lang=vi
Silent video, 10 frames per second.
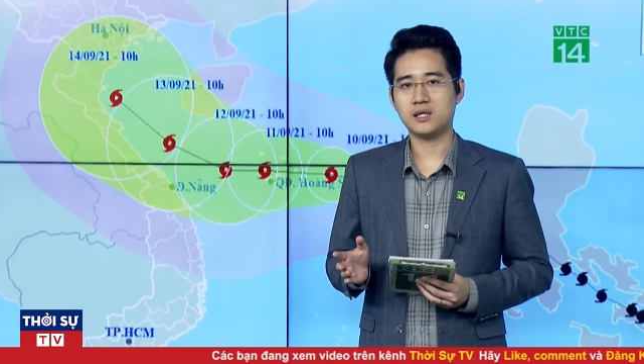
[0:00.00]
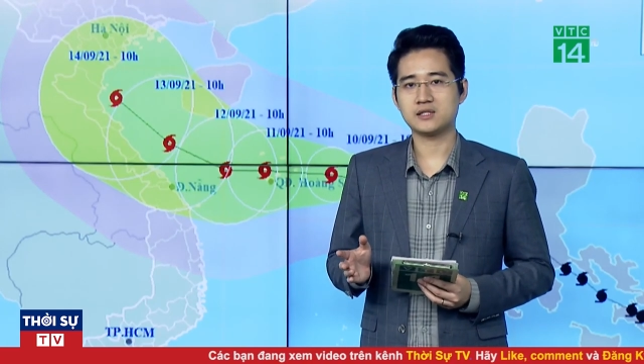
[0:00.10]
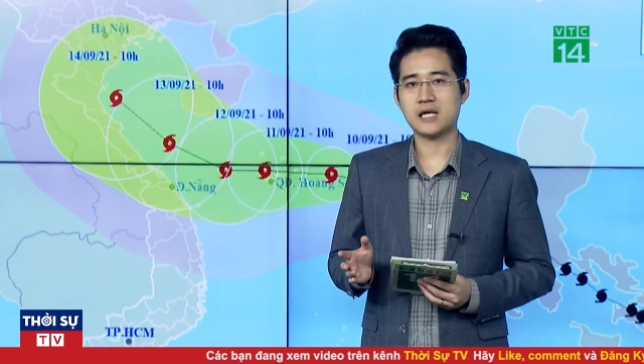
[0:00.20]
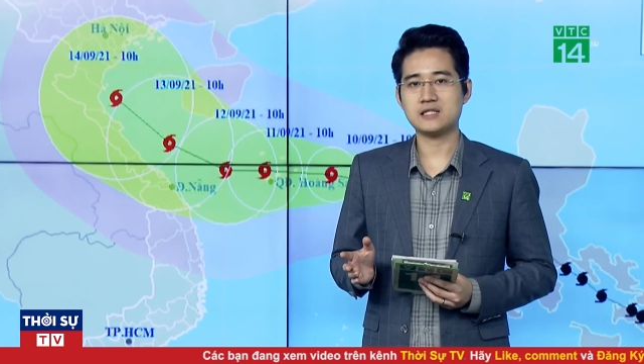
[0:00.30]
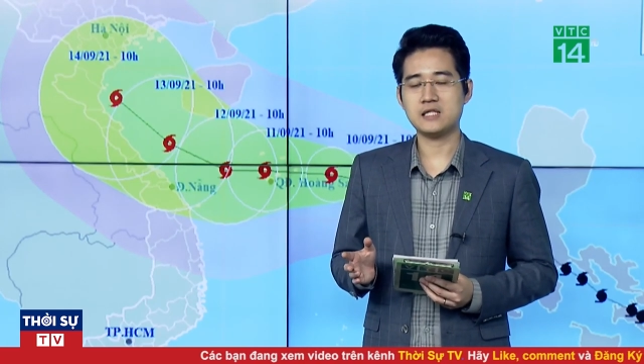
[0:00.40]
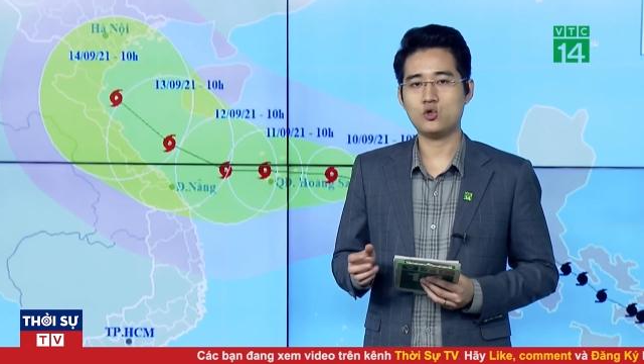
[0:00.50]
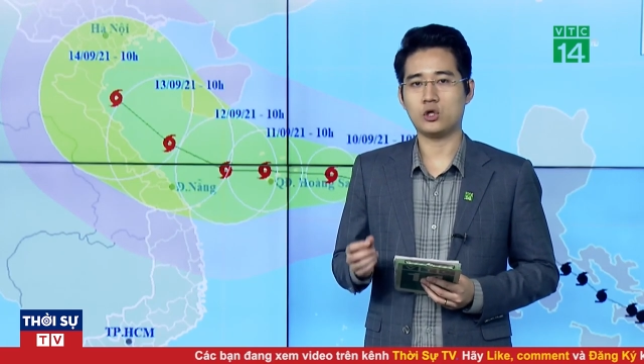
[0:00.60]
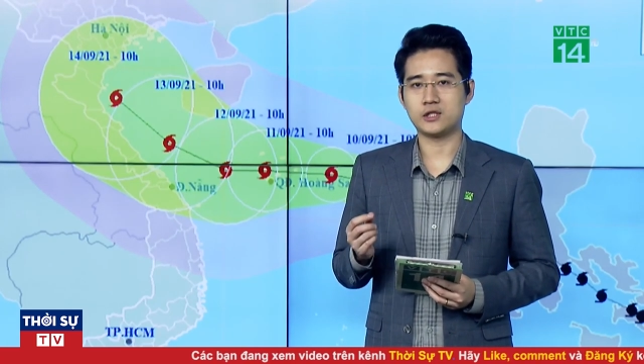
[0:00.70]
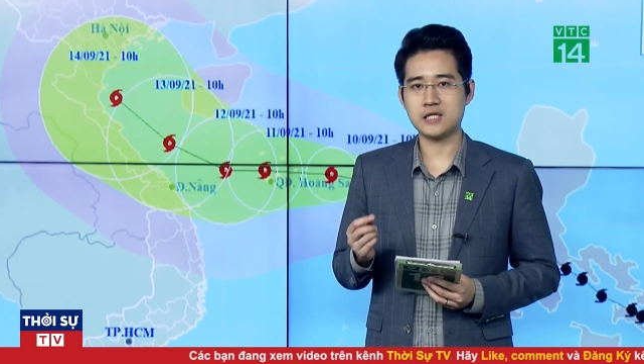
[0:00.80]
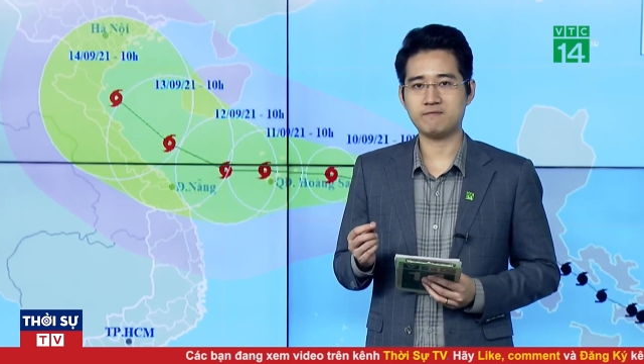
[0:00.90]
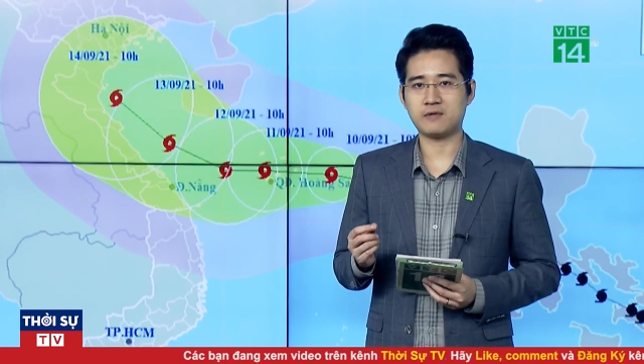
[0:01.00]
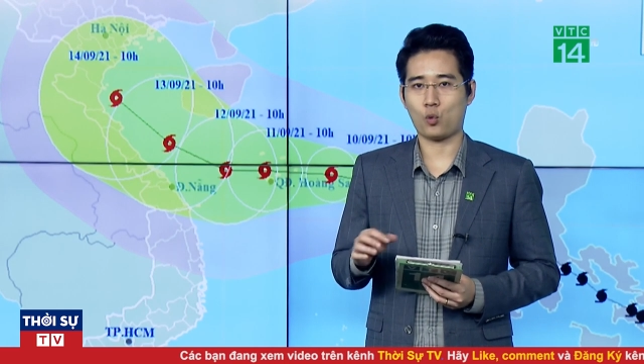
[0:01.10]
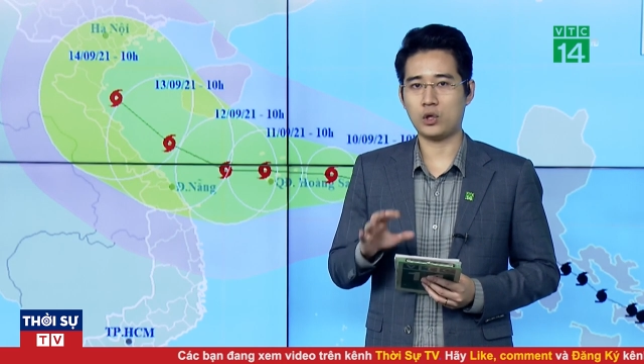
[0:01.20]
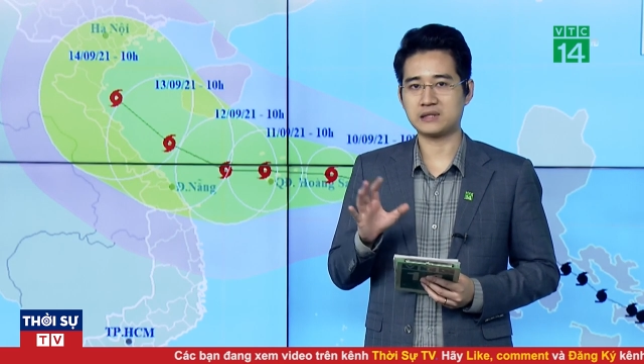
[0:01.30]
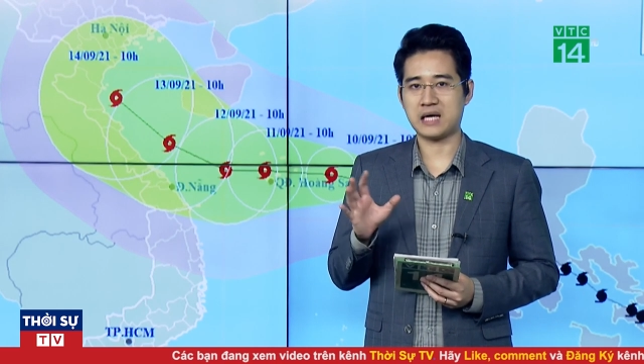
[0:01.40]
sẽ di chuyển chậm và
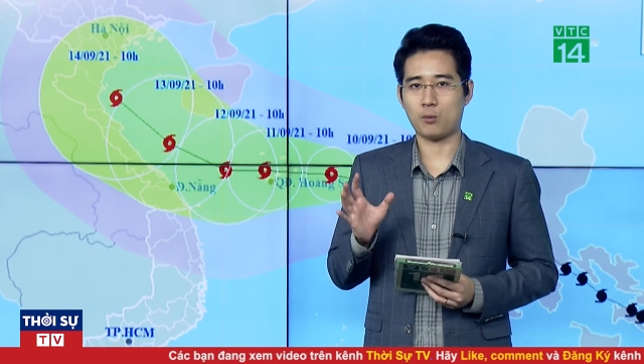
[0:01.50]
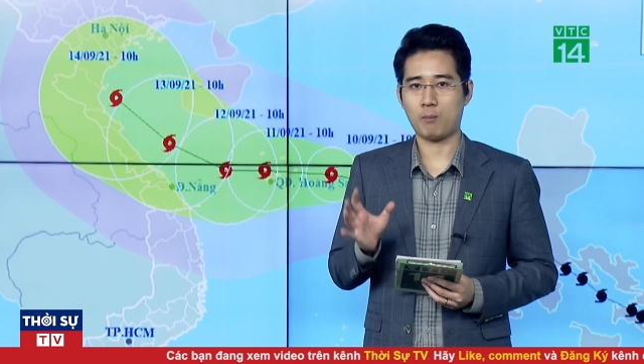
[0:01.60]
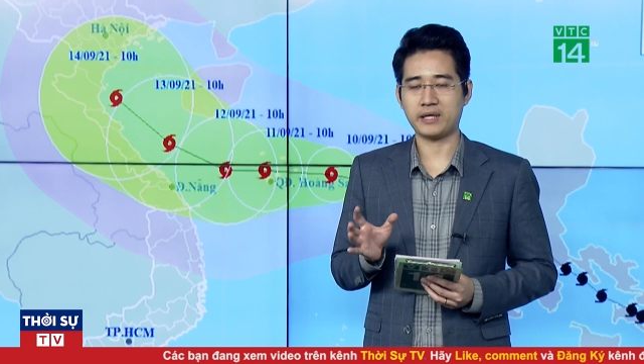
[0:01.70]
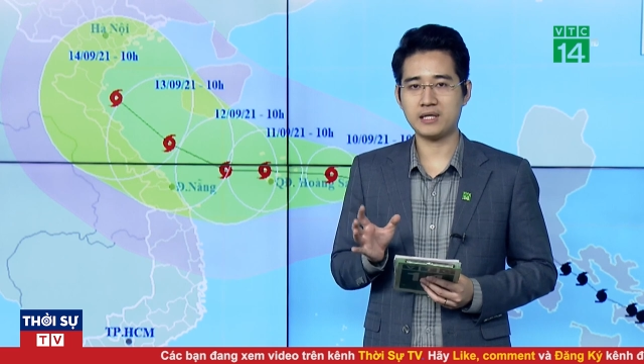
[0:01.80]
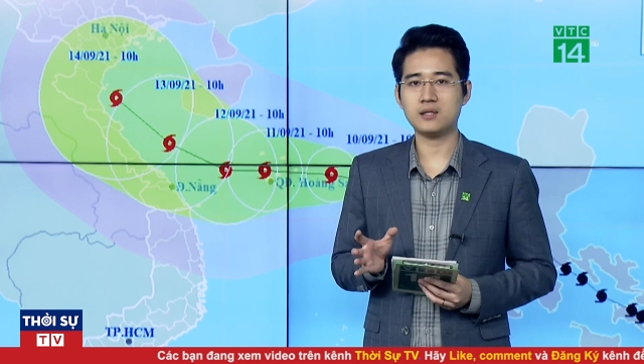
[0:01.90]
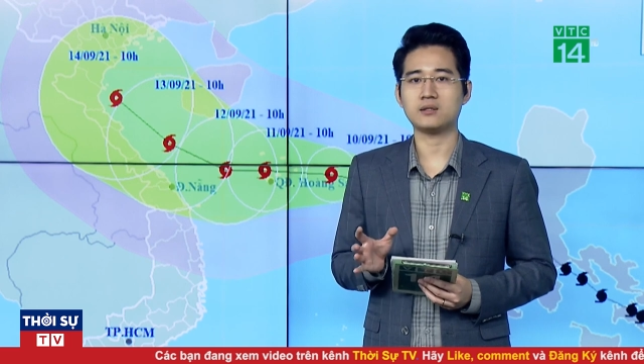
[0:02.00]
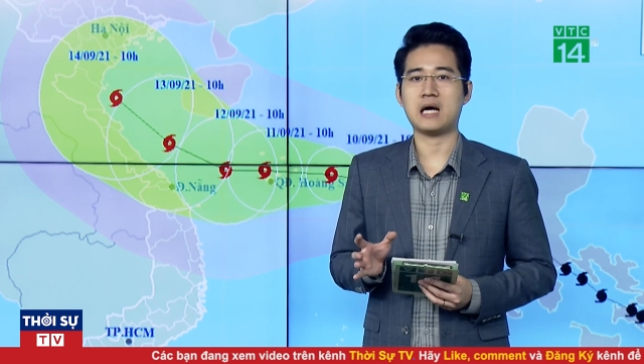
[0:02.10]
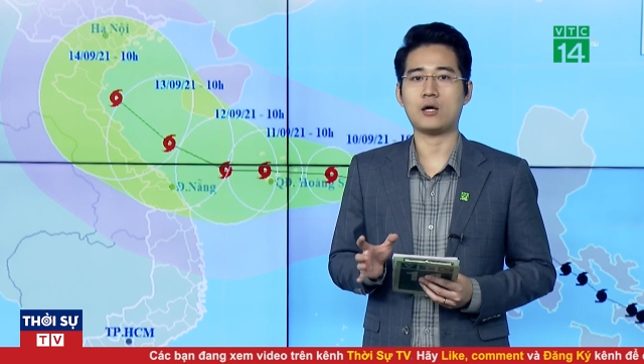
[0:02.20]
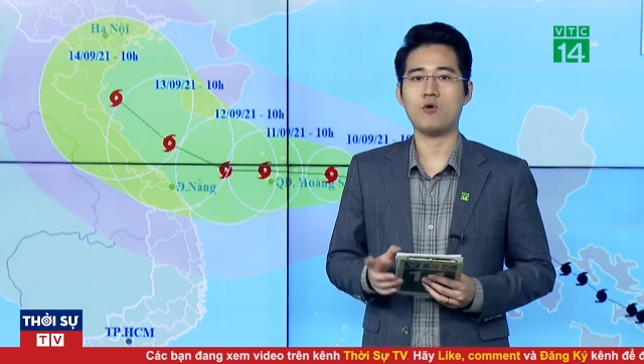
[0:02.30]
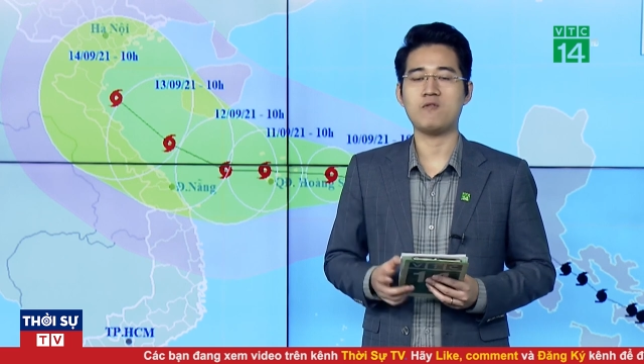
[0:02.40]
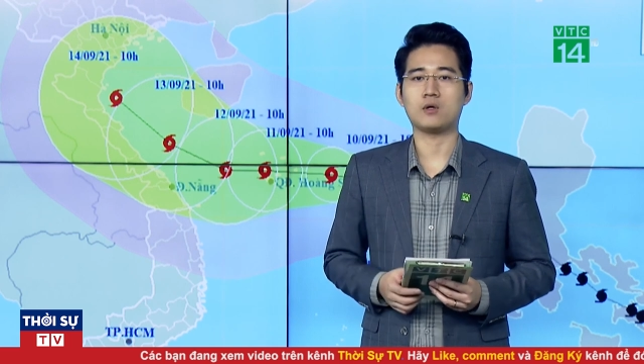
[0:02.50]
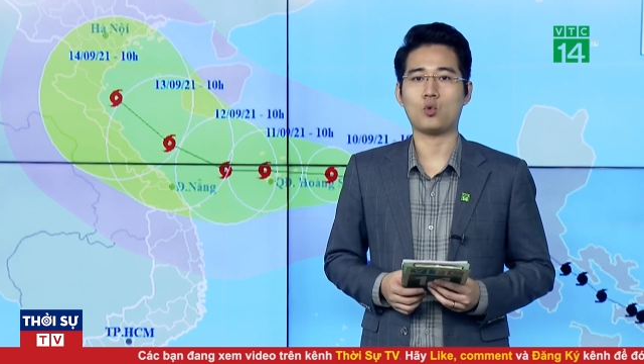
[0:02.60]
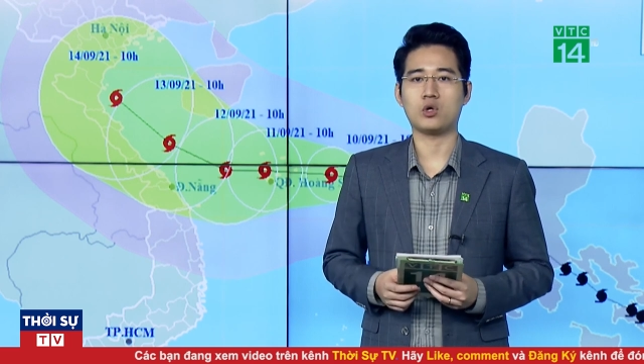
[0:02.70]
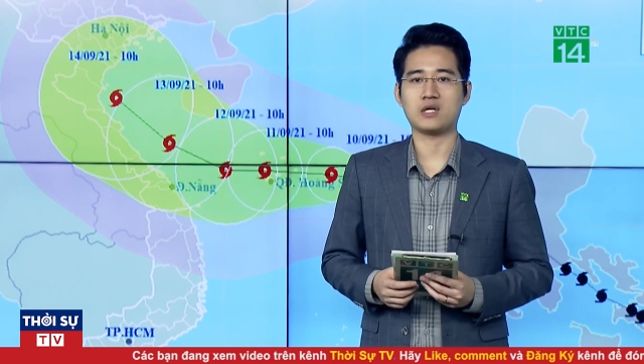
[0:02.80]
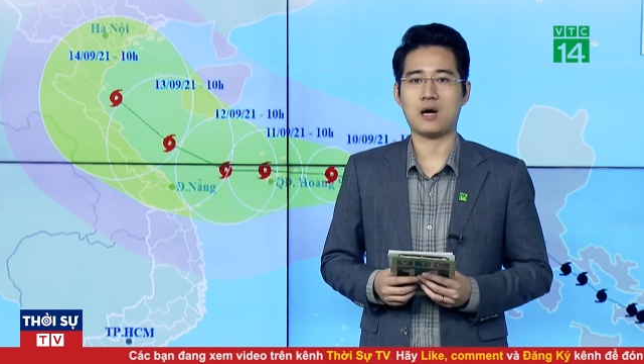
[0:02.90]
quần thảo mạnh nhất tại khu vực
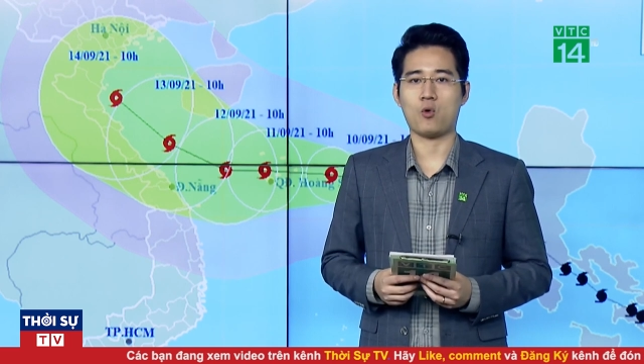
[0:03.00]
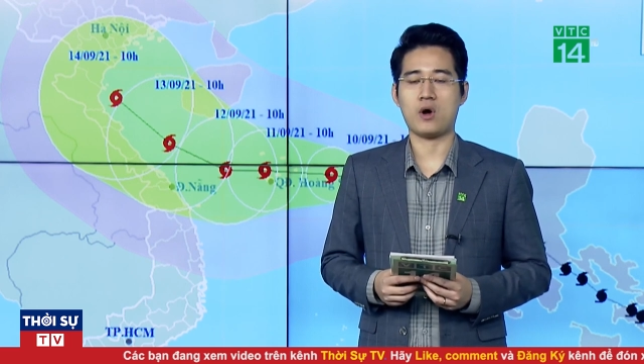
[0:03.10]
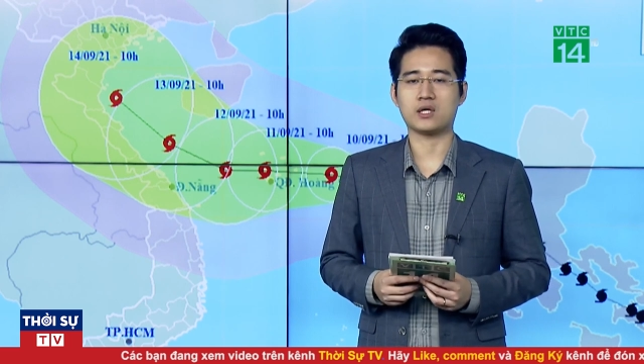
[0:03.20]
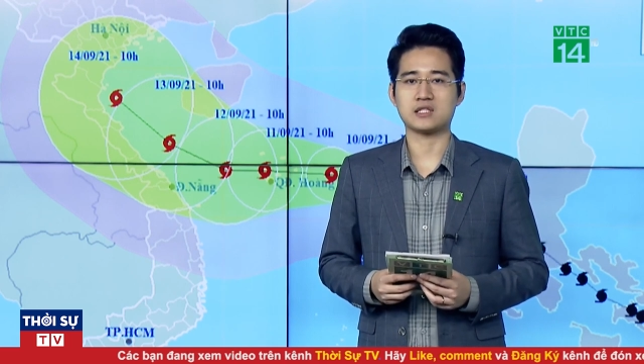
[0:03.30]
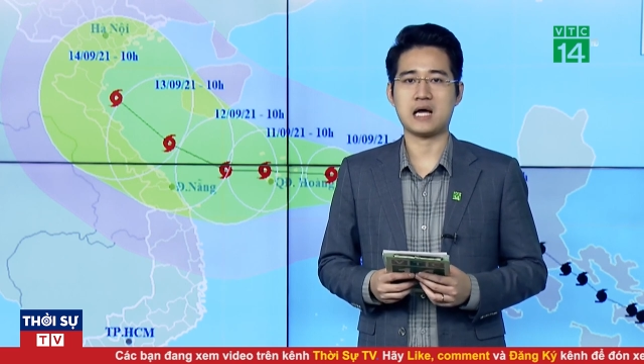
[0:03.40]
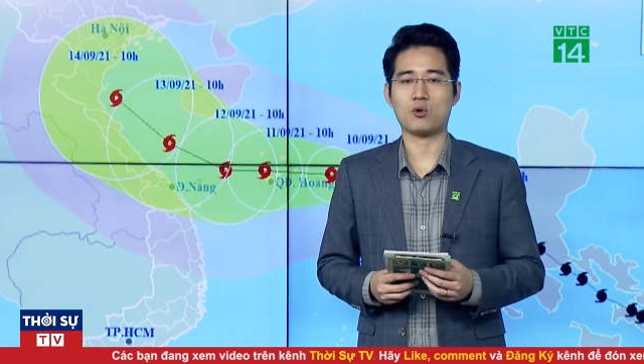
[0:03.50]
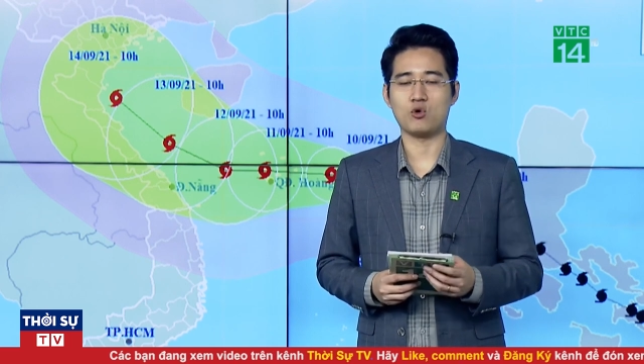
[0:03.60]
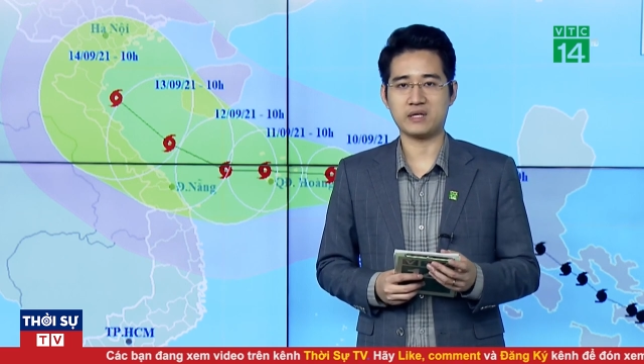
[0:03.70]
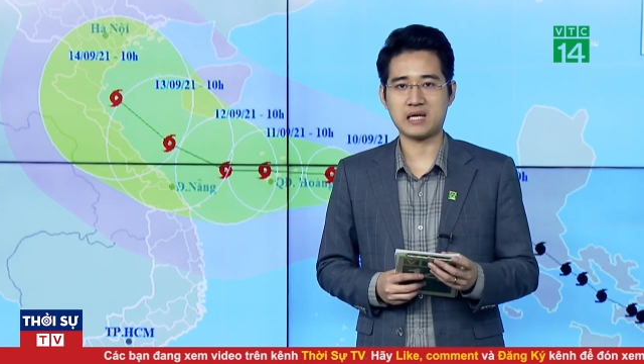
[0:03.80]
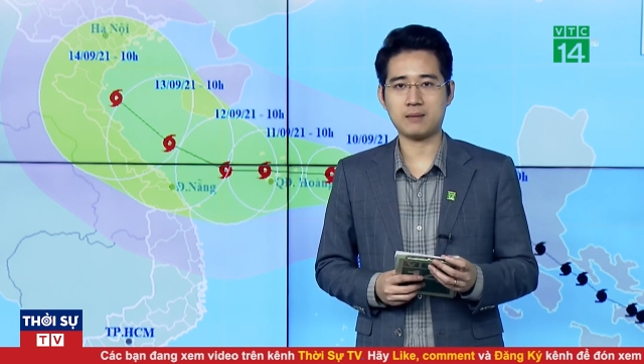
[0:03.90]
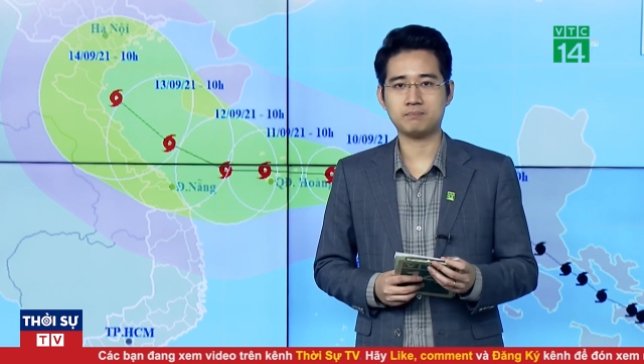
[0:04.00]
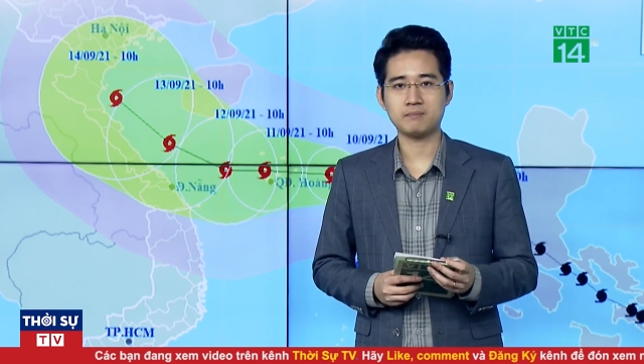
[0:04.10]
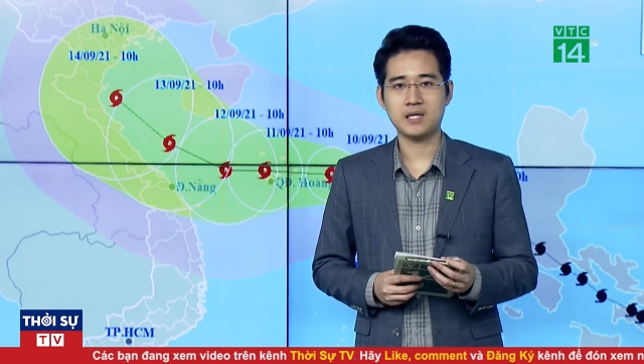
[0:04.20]
quần đảo Hoàng Sa của Việt Nam.